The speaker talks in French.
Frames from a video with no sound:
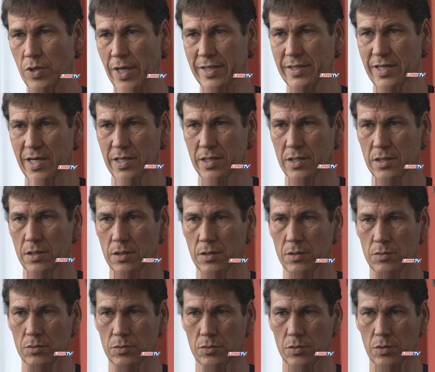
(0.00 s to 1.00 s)
l'attaque.
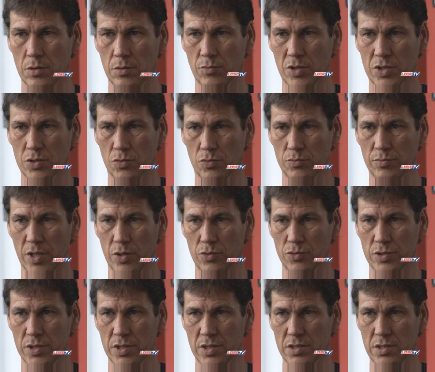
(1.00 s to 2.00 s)
Donc moi, je compte bien
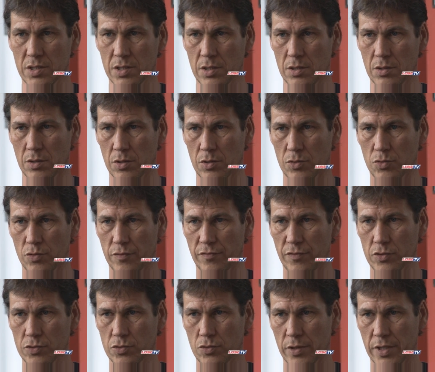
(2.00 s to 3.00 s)
l'utiliser
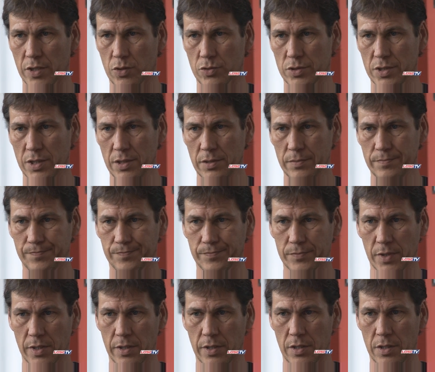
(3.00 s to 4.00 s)
devant sur les côtés.
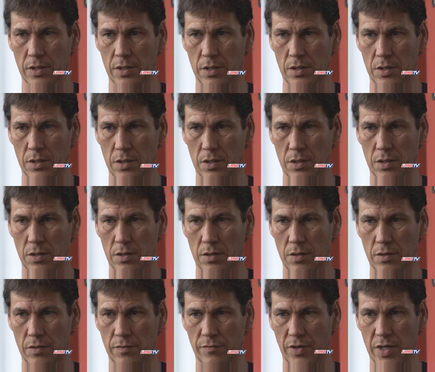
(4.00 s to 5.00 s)

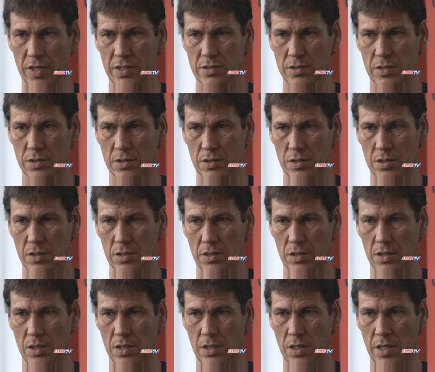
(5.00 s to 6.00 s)
voilà, c'est un,
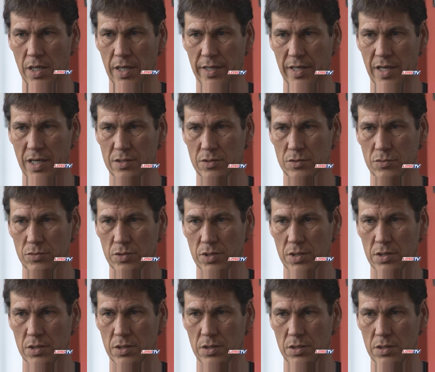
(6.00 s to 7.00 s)
un garçon
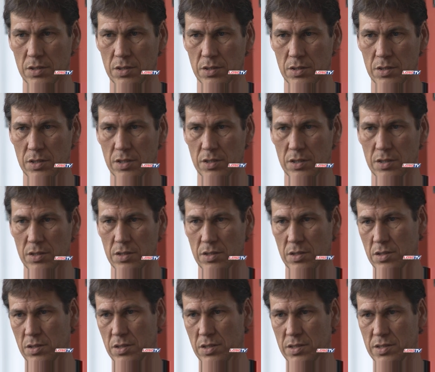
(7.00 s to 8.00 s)
qui,
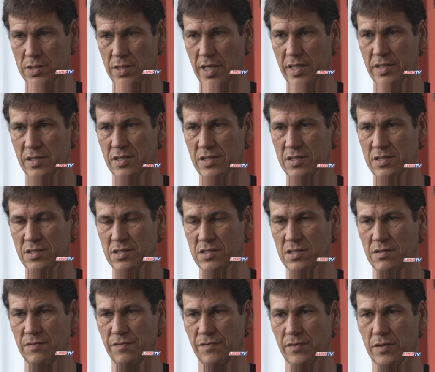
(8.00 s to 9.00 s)
qui, sait être
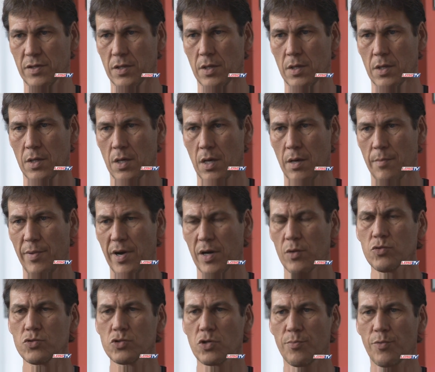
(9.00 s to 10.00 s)
décisif.
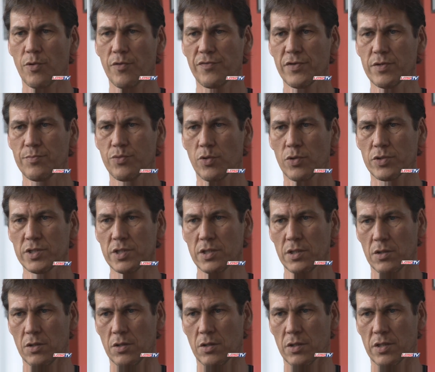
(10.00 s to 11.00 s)
Par contre, j'en profite pour
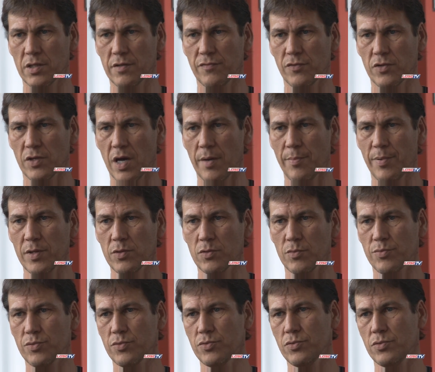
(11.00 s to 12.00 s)
dire euh, qu'il ne faudra pas
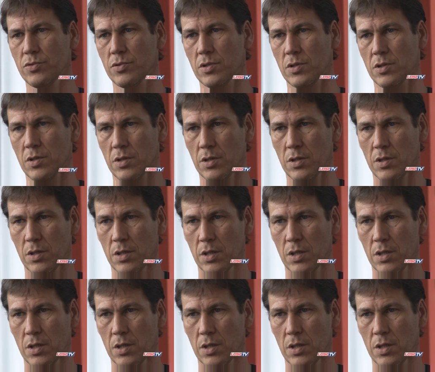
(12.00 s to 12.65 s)
non plus euh,